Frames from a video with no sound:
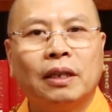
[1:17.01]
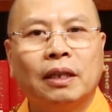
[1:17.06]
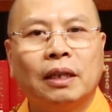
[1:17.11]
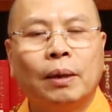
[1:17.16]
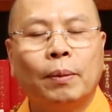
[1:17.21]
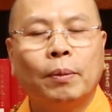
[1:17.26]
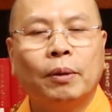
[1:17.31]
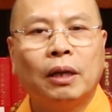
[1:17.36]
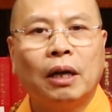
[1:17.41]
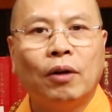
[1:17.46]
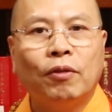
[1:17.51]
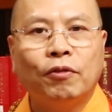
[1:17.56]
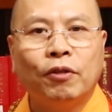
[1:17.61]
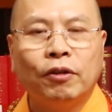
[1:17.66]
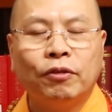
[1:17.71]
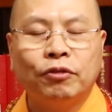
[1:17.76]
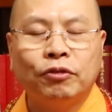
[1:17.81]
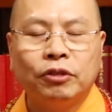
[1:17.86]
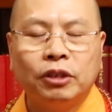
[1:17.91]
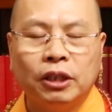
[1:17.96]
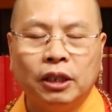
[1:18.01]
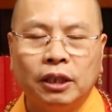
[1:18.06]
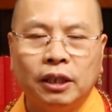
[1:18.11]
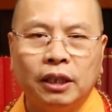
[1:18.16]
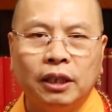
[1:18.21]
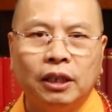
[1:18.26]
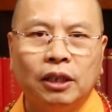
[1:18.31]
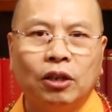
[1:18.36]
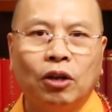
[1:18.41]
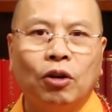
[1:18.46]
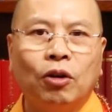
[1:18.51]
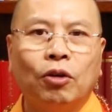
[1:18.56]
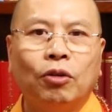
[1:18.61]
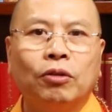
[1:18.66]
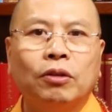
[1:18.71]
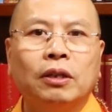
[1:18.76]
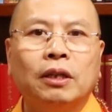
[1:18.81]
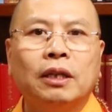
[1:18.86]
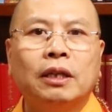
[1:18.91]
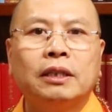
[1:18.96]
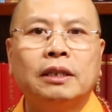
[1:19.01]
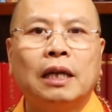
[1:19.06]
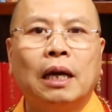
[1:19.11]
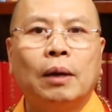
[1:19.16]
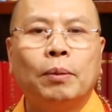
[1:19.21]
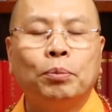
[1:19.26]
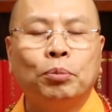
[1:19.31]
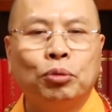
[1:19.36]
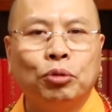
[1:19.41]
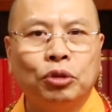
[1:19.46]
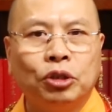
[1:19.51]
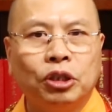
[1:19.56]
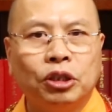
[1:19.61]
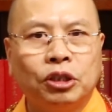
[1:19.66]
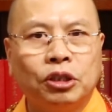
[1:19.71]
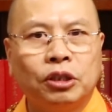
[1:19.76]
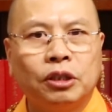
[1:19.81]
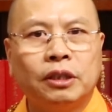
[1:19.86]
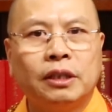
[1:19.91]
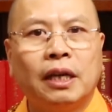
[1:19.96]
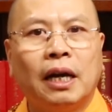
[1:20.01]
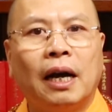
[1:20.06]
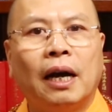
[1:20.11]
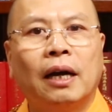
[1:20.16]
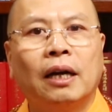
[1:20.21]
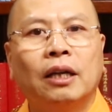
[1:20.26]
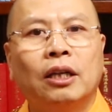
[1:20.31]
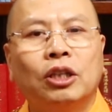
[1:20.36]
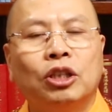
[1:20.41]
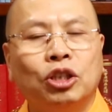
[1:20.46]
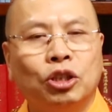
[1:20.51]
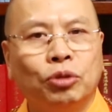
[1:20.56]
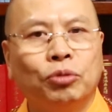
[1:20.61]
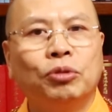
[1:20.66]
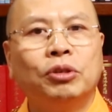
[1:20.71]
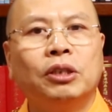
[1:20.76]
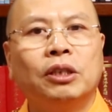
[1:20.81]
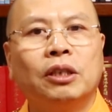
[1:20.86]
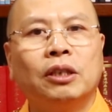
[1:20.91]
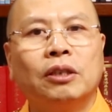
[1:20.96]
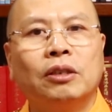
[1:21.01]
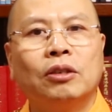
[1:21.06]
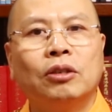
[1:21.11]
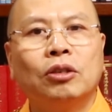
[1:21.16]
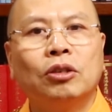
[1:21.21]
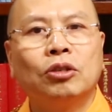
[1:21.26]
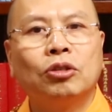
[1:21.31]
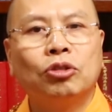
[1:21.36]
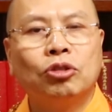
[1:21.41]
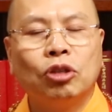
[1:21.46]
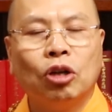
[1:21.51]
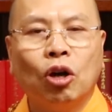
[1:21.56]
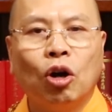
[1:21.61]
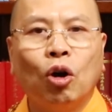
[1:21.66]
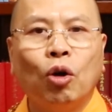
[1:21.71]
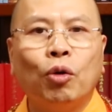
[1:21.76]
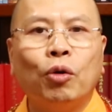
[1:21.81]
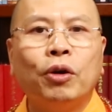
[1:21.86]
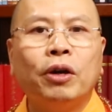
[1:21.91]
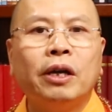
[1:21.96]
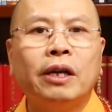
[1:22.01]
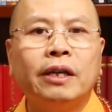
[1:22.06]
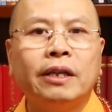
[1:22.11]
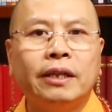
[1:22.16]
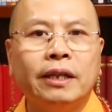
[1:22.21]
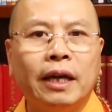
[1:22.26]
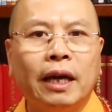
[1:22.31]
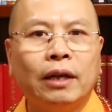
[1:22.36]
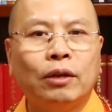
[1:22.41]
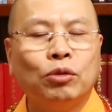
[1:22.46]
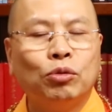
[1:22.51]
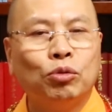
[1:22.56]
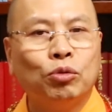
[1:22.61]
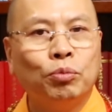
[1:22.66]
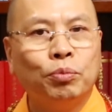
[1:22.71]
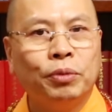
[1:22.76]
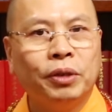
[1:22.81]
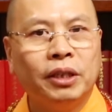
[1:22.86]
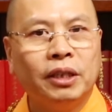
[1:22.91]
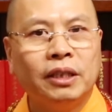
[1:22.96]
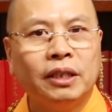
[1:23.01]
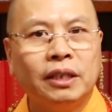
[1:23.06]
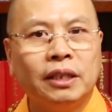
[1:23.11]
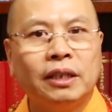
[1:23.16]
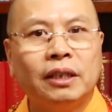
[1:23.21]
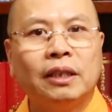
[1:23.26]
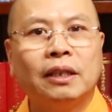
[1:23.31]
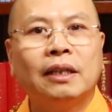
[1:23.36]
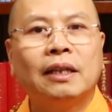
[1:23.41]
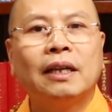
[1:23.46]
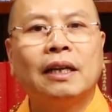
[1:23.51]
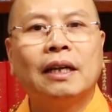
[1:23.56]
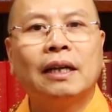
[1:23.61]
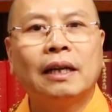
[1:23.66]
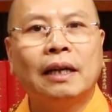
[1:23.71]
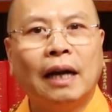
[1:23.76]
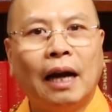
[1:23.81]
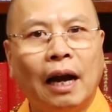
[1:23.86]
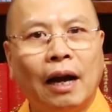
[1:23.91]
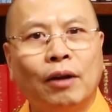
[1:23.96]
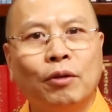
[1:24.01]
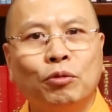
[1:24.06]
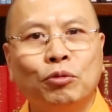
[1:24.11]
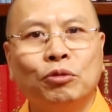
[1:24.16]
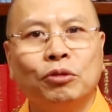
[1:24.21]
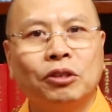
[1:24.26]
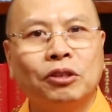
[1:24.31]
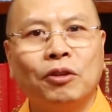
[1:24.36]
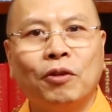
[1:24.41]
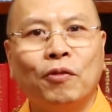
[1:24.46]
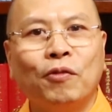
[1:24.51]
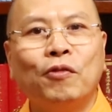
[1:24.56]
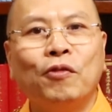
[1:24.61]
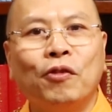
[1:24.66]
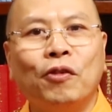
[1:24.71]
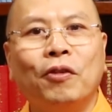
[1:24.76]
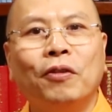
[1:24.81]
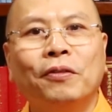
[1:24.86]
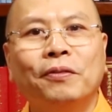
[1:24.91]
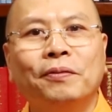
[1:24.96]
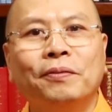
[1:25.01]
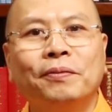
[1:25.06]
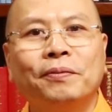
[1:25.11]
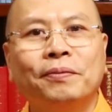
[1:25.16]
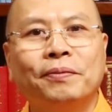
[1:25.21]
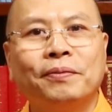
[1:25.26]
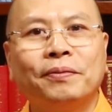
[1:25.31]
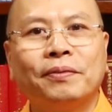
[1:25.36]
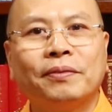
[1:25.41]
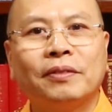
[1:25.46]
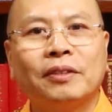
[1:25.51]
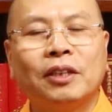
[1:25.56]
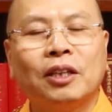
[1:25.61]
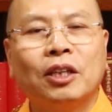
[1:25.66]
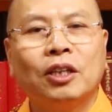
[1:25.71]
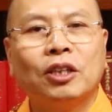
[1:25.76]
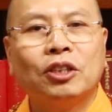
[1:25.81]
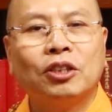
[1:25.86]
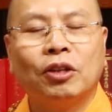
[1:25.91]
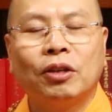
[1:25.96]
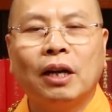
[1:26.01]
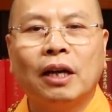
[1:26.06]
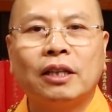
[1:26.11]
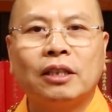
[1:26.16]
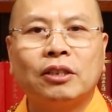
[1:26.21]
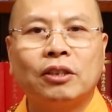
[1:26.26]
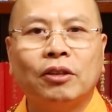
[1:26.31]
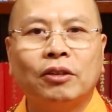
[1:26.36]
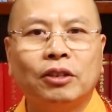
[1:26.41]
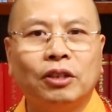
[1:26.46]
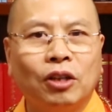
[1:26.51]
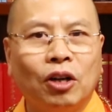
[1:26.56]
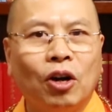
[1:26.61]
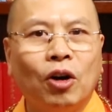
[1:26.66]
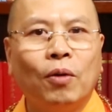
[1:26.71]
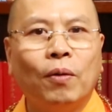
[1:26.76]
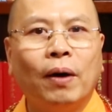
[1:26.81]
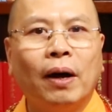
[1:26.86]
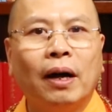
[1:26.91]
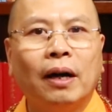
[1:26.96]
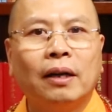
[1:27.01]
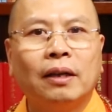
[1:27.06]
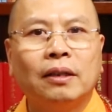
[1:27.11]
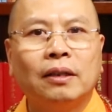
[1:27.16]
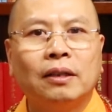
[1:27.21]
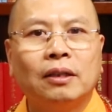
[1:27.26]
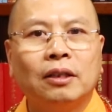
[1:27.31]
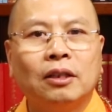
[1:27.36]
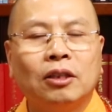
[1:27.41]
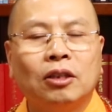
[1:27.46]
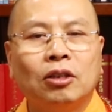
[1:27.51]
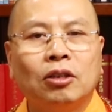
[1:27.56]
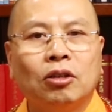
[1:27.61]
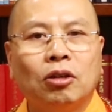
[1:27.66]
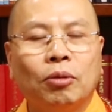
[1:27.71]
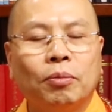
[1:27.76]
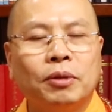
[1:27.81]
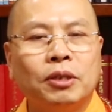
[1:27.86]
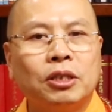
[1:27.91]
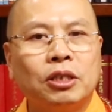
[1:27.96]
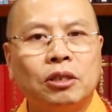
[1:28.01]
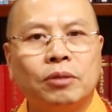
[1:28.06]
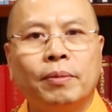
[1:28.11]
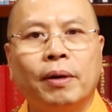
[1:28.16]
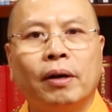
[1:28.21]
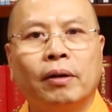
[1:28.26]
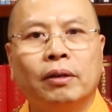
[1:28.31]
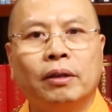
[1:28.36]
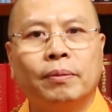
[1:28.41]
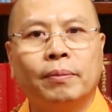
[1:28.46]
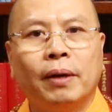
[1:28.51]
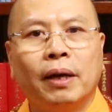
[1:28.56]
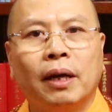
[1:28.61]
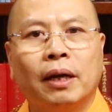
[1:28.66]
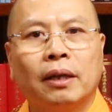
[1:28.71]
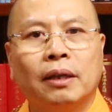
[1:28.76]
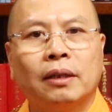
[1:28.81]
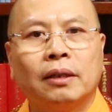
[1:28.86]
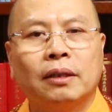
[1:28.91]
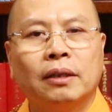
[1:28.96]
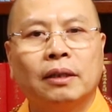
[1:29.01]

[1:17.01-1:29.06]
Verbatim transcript: 那么他恢复体力以后，在菩提树下修行，最后夜睹明星，开悟成佛。从那时候以后啊，我们寺庙里面。